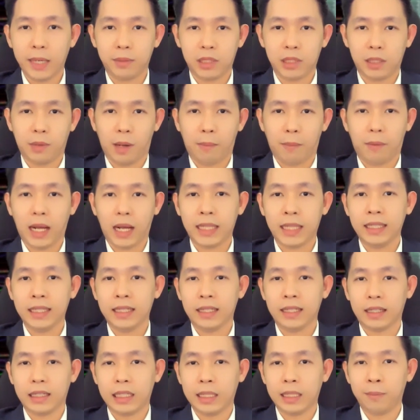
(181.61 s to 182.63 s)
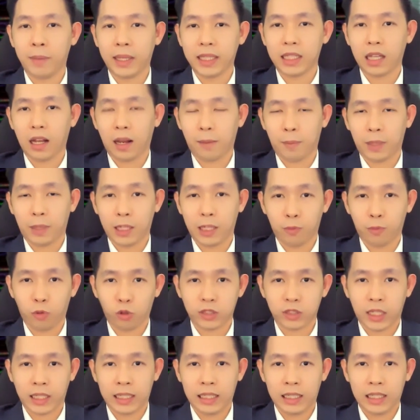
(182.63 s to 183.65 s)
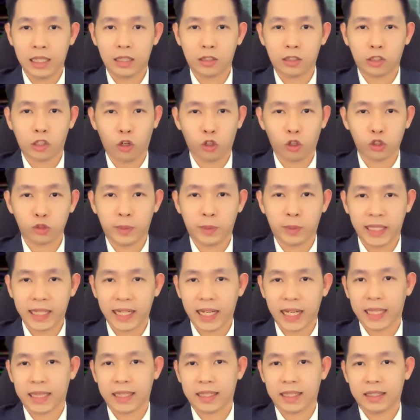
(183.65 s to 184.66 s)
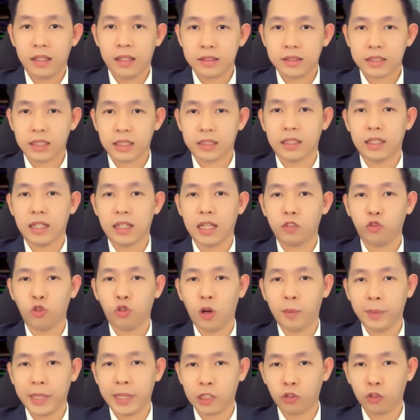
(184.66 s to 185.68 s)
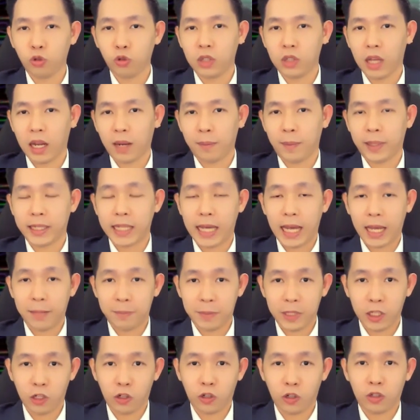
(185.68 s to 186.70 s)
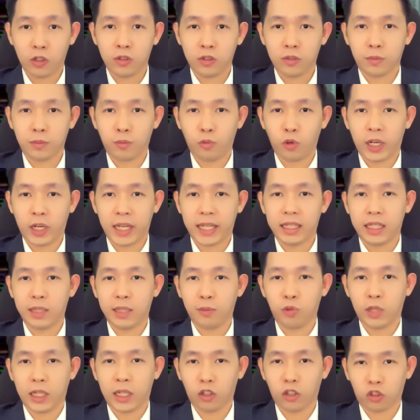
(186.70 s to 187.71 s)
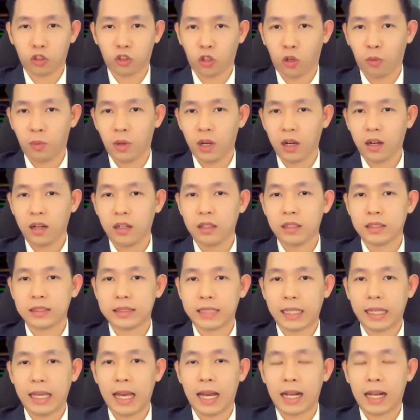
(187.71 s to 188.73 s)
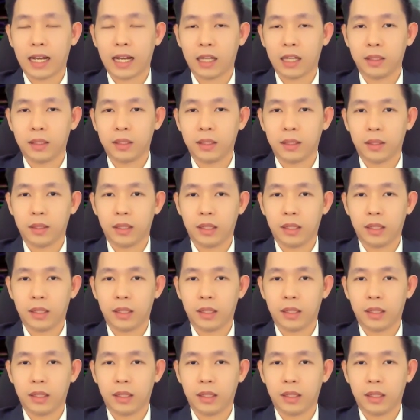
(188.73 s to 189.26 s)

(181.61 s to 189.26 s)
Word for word: yang menyebabkan demand daripada perusahaan ini terus meningkat. Setelah dua minggu daripada IPO, mungkin di bulan Oktober, saya akan